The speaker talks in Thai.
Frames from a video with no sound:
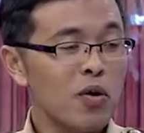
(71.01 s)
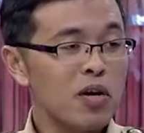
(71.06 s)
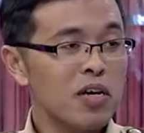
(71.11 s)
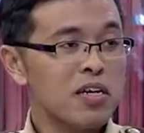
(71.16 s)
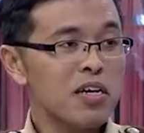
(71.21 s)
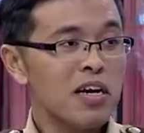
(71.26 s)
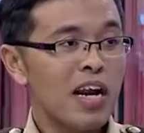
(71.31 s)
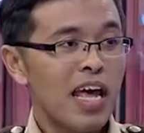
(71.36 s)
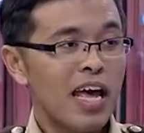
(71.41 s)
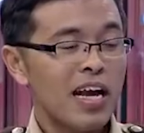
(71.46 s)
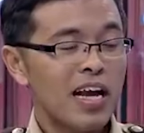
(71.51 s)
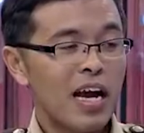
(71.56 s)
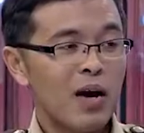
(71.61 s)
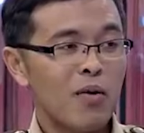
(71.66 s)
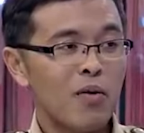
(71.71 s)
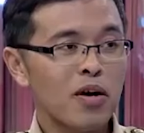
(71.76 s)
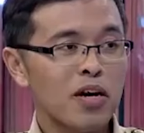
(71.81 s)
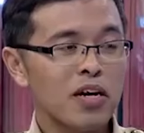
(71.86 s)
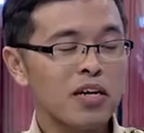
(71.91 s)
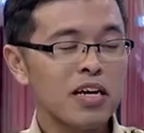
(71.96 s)
คือแรงเงา
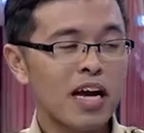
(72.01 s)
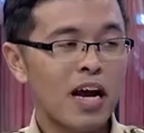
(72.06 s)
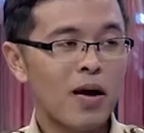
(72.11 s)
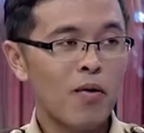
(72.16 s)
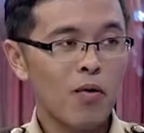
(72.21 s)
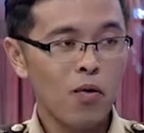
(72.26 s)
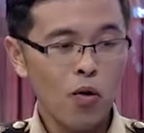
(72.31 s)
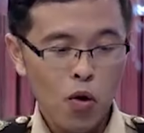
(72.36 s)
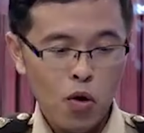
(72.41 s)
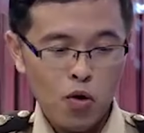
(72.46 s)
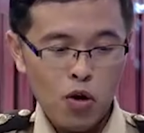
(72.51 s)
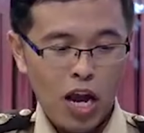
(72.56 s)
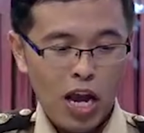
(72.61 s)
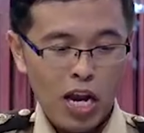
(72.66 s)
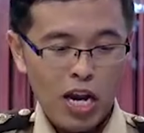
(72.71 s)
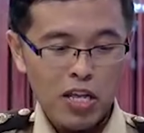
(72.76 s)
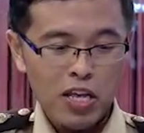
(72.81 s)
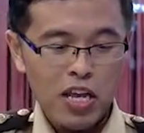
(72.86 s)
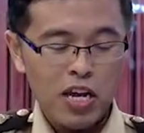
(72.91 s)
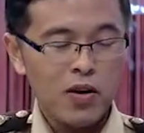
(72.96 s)
ขึ้นเงาก็ให้
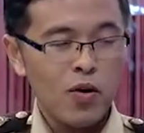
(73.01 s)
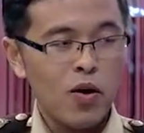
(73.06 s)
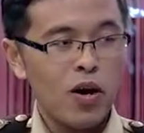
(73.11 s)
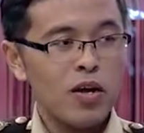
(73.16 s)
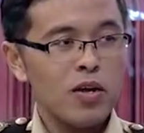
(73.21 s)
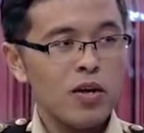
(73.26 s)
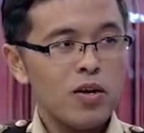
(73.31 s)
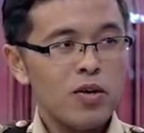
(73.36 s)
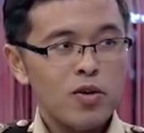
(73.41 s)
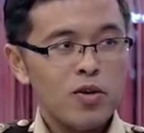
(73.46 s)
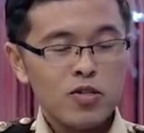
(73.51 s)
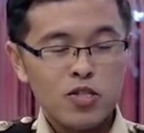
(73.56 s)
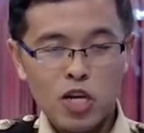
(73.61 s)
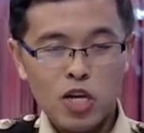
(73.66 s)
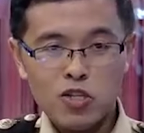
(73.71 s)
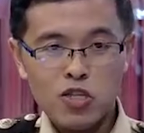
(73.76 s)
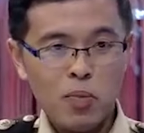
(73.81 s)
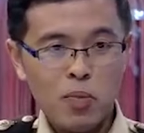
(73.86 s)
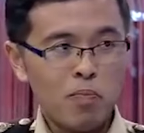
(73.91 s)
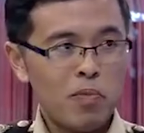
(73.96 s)
ละเอียดหน่อยสัก
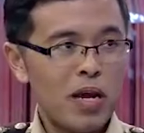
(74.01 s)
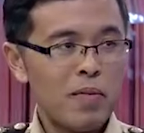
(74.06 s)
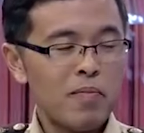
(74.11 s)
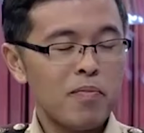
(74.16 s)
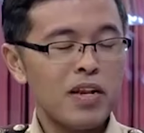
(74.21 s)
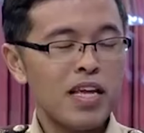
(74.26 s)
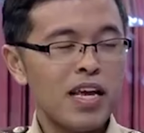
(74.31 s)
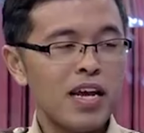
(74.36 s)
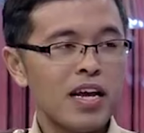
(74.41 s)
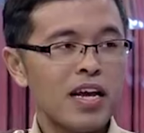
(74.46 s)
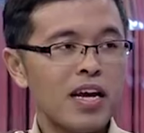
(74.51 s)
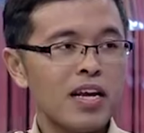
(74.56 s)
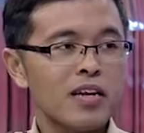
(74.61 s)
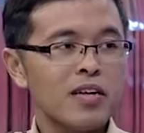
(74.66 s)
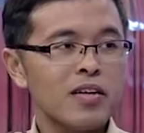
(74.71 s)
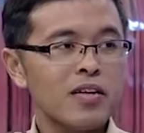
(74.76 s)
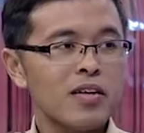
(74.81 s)
สิบเล่มเรียงกัน